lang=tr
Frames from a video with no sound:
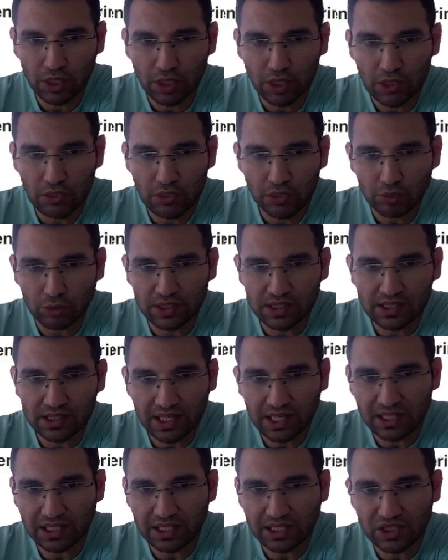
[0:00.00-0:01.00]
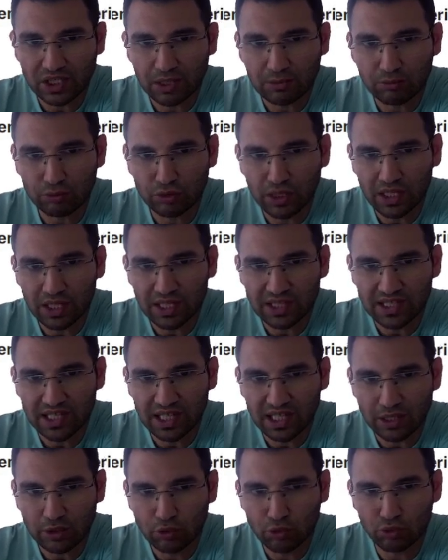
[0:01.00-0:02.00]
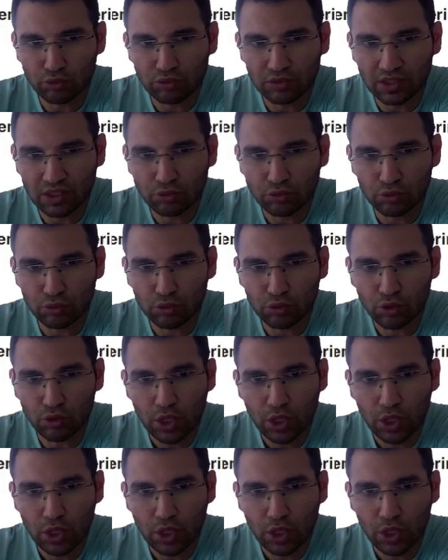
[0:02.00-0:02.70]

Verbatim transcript: Dolayısıyla arkadaşlar bunları yazarken düz yazıyorduk.